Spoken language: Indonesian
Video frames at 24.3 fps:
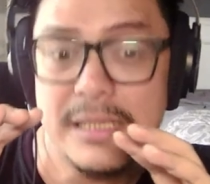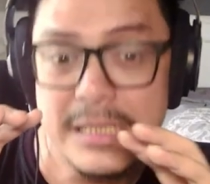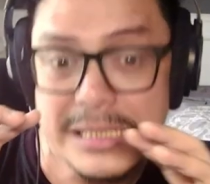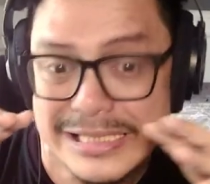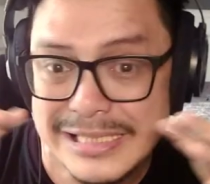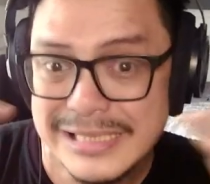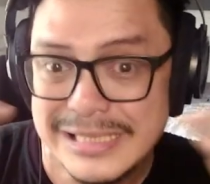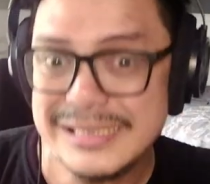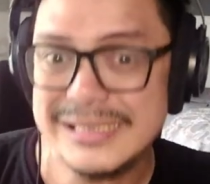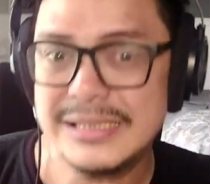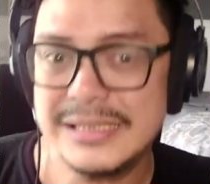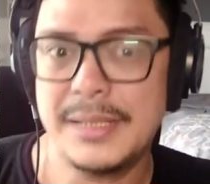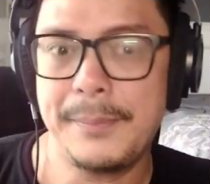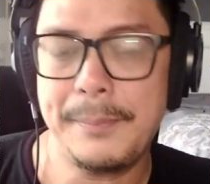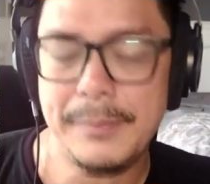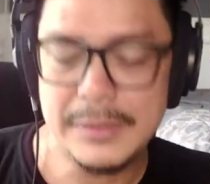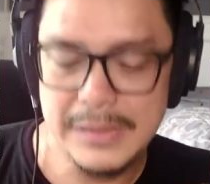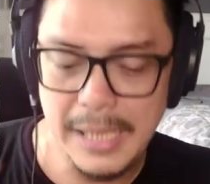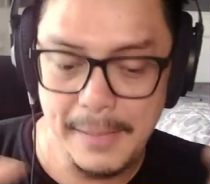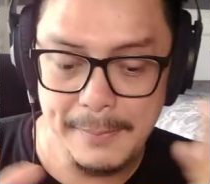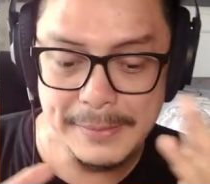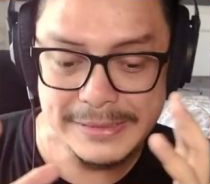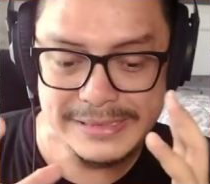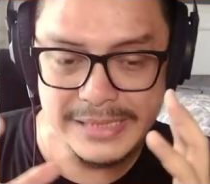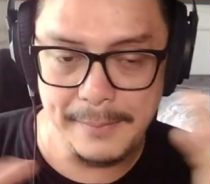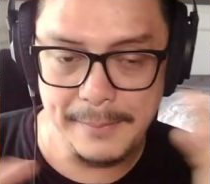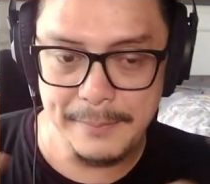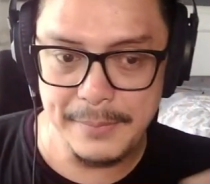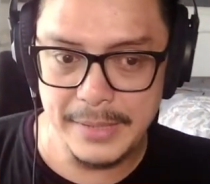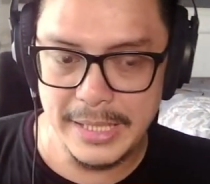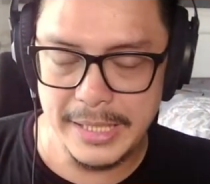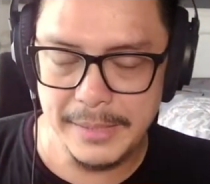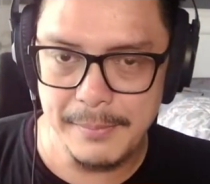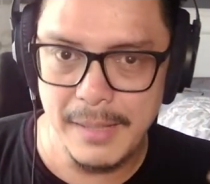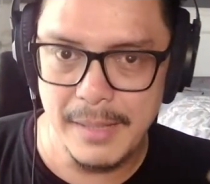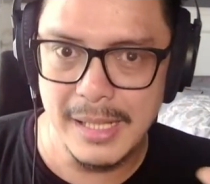di sep, apa
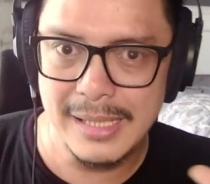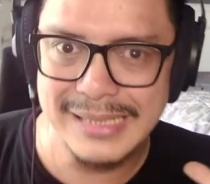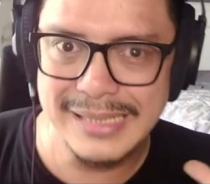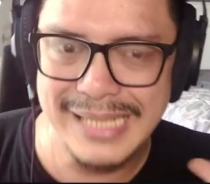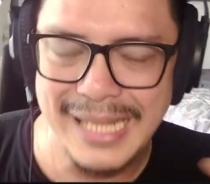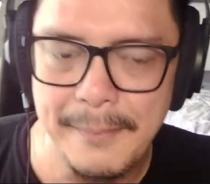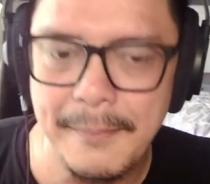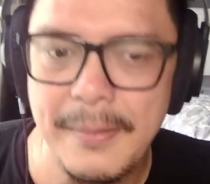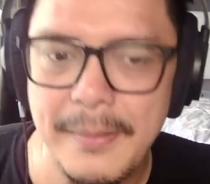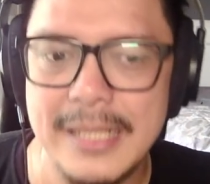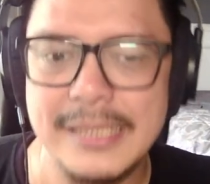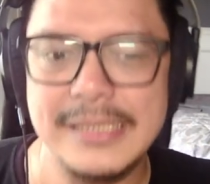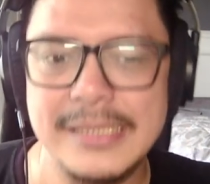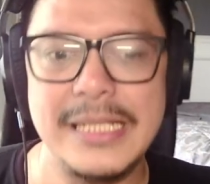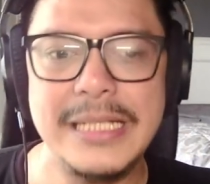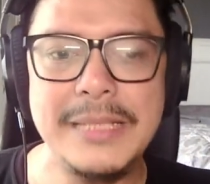separate banget lebar.